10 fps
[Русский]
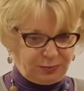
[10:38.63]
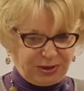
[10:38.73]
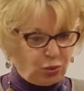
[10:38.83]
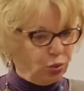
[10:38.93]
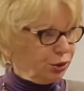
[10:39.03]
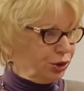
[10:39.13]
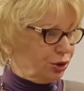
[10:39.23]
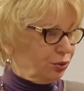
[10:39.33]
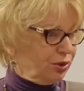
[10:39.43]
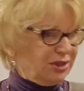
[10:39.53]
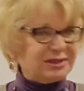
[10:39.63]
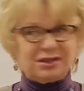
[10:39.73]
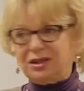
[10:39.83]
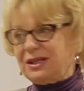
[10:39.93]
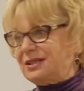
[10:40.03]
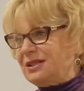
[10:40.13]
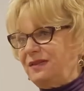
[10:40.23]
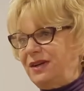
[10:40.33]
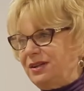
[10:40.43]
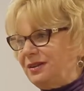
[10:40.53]
прогулочную, да, стала
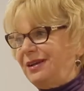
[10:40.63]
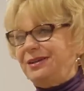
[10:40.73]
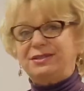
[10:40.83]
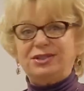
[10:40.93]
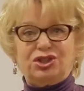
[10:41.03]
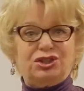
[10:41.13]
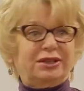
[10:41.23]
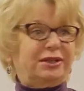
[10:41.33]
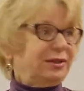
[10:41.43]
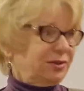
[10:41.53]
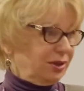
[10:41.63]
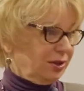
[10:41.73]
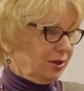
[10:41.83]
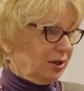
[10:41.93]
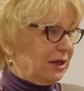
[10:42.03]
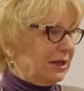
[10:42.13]
оставлять на лестничной клетке.